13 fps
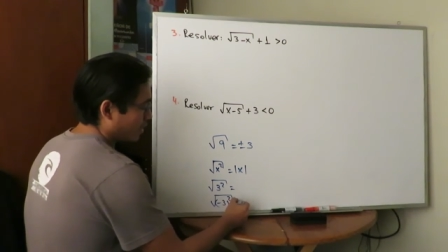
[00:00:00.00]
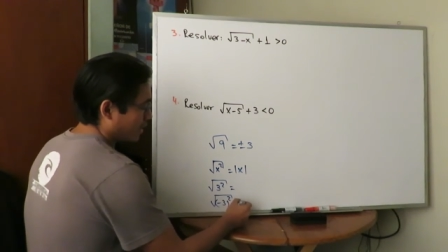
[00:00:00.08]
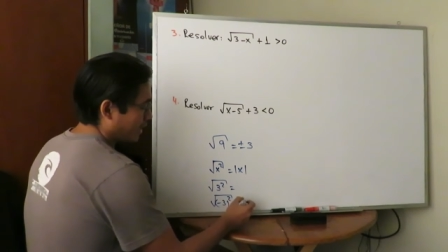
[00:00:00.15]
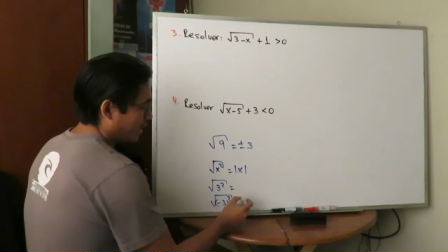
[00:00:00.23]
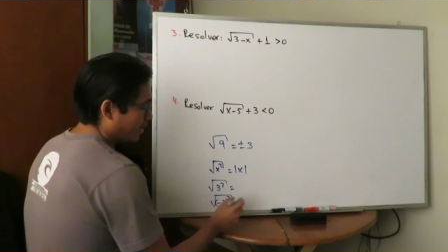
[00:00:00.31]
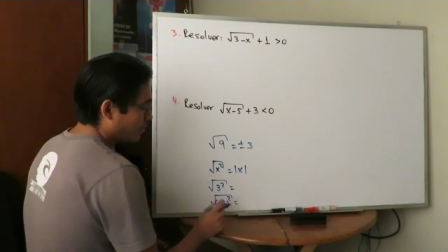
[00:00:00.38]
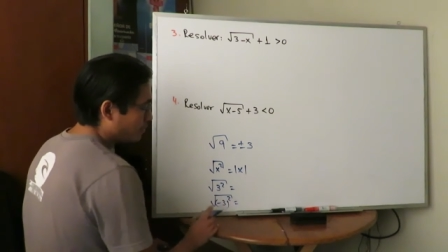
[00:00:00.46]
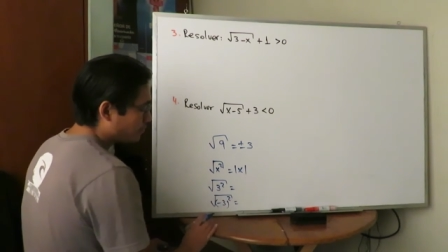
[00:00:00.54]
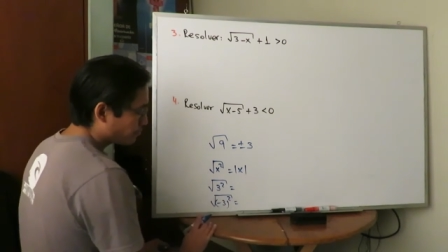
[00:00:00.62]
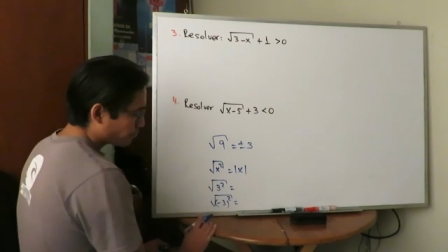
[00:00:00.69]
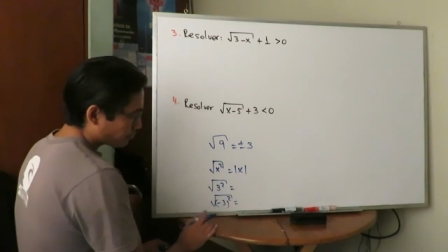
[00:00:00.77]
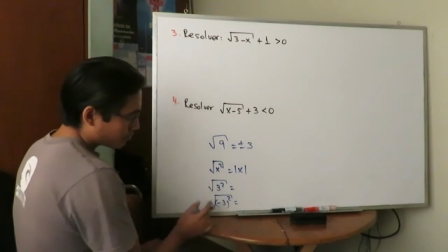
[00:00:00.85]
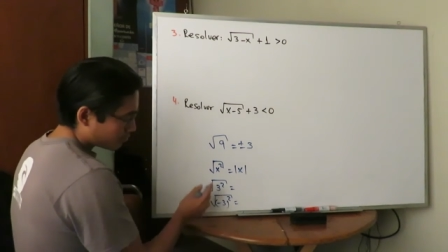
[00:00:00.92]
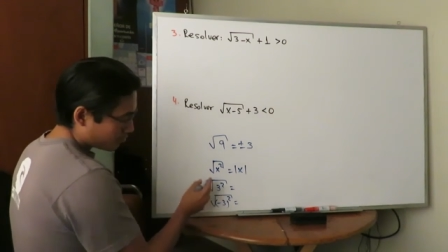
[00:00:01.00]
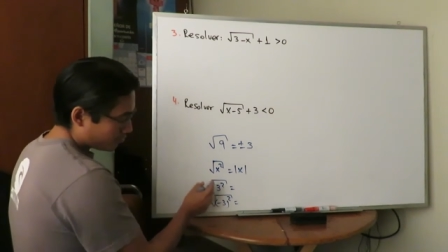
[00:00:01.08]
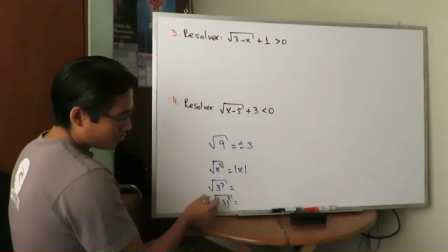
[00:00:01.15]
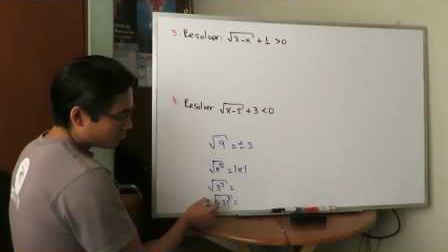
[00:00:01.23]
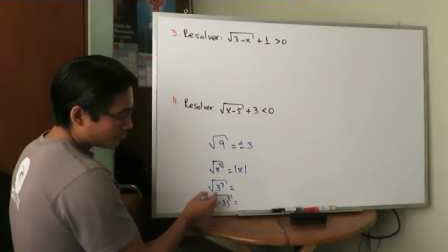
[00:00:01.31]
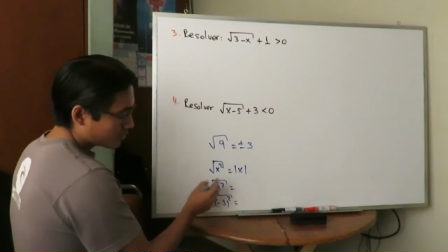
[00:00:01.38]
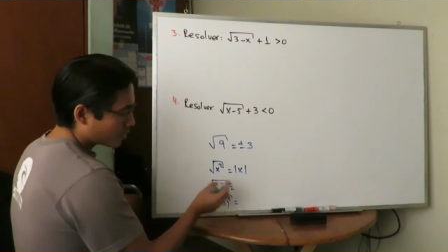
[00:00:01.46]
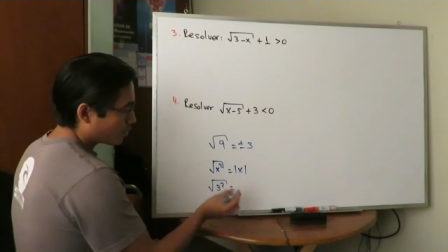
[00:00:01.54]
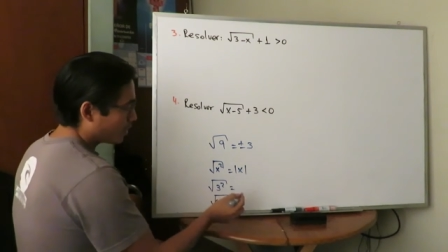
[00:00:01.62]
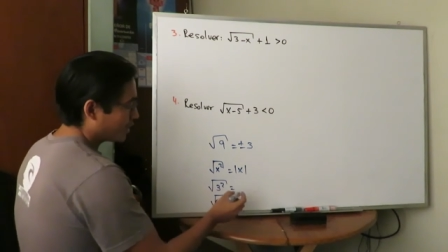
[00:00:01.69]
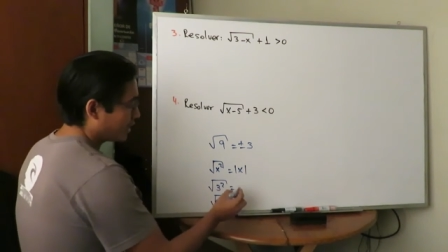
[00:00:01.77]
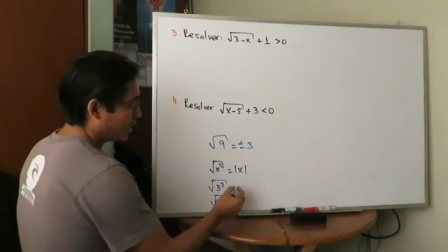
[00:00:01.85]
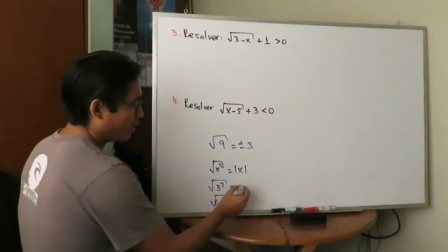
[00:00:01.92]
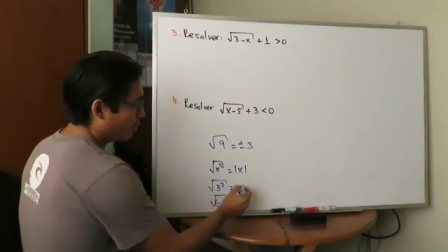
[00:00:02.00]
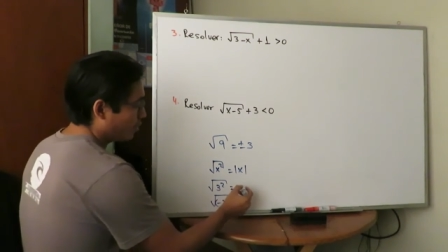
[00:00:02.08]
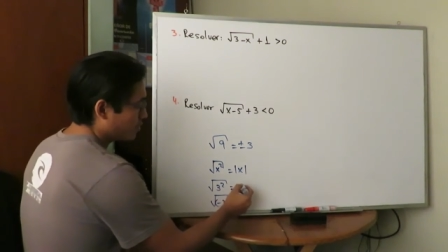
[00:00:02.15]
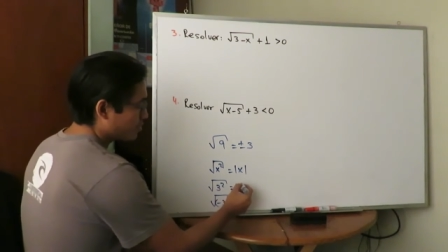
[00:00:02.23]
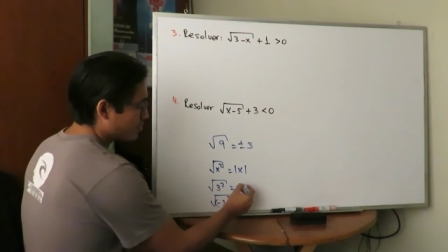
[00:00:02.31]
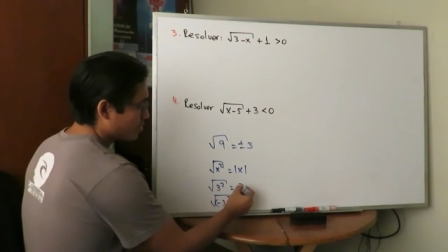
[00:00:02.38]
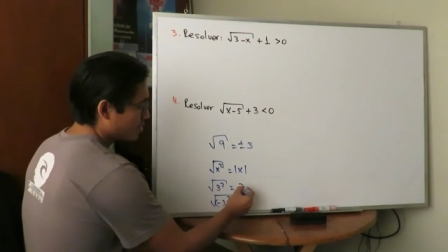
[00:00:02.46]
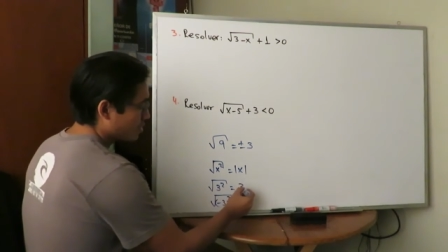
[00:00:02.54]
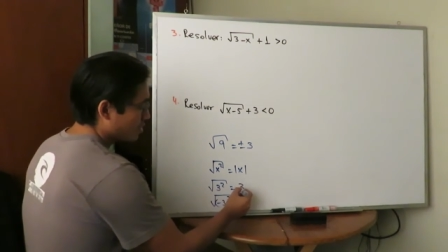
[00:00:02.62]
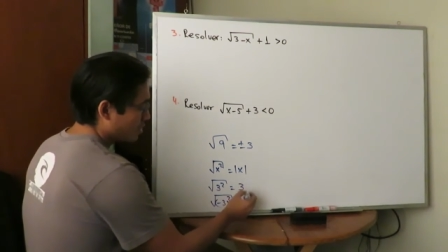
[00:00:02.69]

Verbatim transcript: cuadrado, cualquiera de los dos,